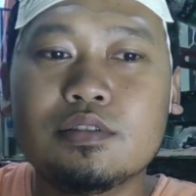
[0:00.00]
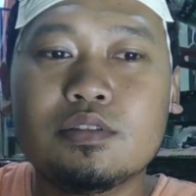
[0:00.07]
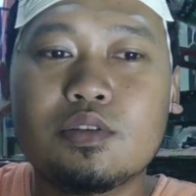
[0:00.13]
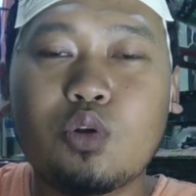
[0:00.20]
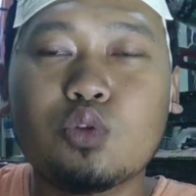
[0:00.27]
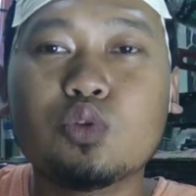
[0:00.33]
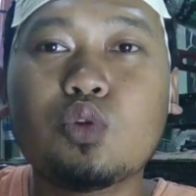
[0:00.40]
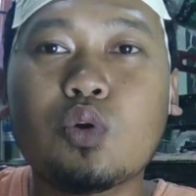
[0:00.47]

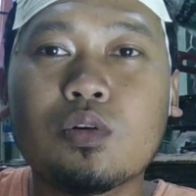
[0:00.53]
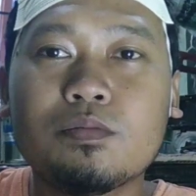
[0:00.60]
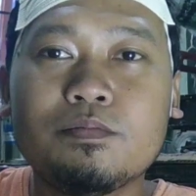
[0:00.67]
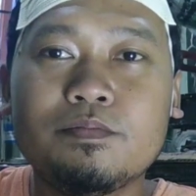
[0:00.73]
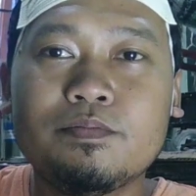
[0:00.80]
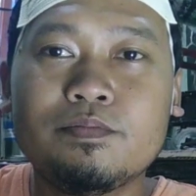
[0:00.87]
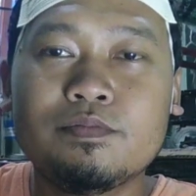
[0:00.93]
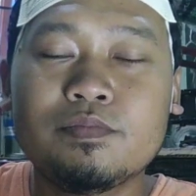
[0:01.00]
rontok
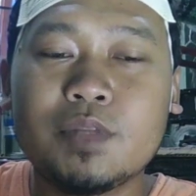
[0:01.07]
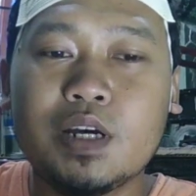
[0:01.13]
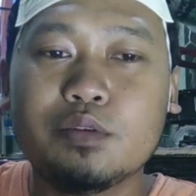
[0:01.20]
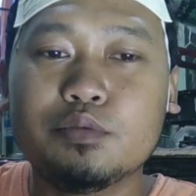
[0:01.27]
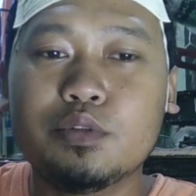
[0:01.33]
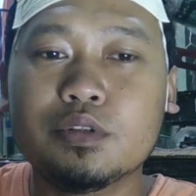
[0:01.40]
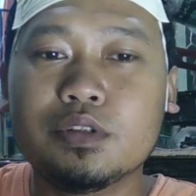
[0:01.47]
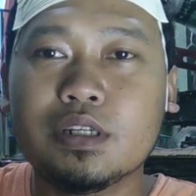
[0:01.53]

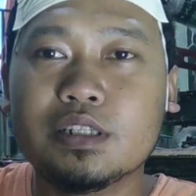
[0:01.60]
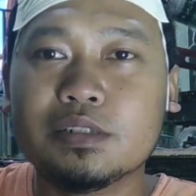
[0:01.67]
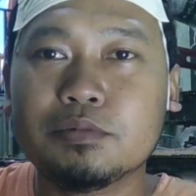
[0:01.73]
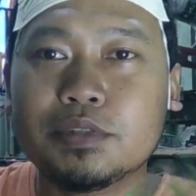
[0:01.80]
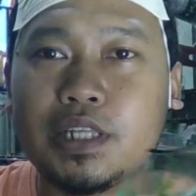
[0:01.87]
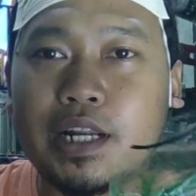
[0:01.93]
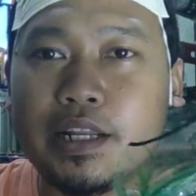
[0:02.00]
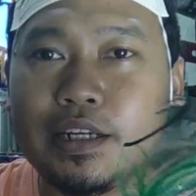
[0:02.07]
afdruknya
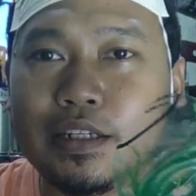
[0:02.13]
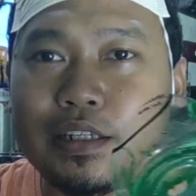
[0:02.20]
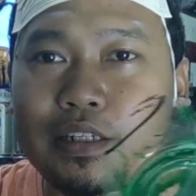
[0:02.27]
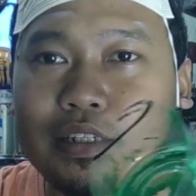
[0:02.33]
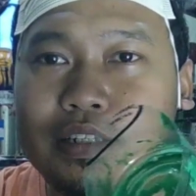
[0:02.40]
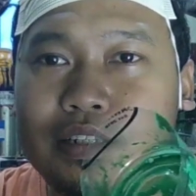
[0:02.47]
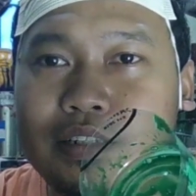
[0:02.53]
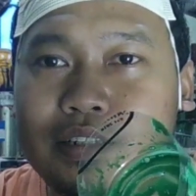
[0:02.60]
sementara yang
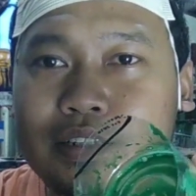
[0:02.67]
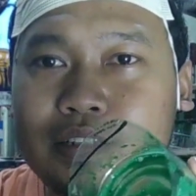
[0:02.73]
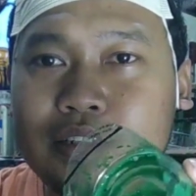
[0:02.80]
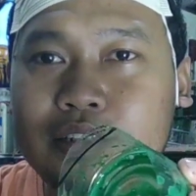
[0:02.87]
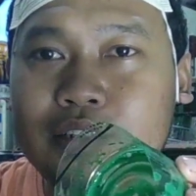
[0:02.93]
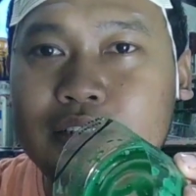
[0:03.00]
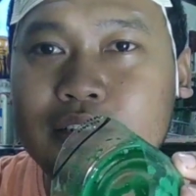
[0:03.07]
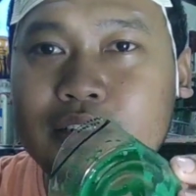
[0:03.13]
ini
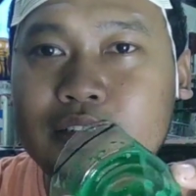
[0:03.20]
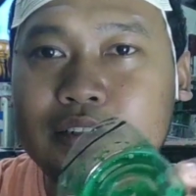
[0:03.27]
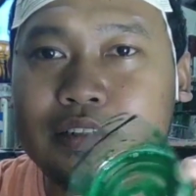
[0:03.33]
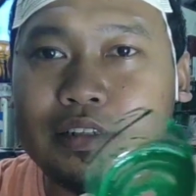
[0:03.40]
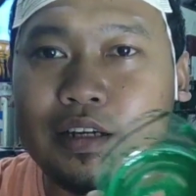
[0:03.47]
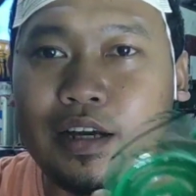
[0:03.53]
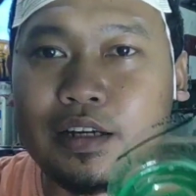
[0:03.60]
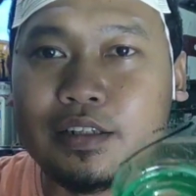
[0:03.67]

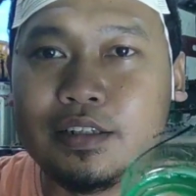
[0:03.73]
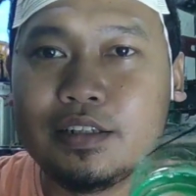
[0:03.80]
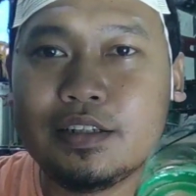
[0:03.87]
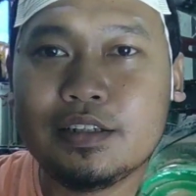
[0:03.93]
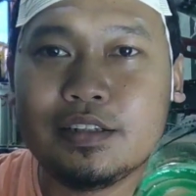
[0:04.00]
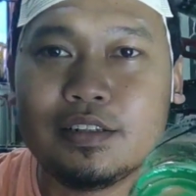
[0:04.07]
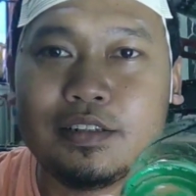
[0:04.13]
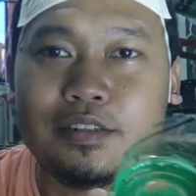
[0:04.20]
nah
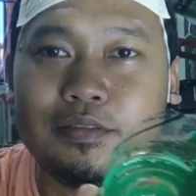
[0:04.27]
ini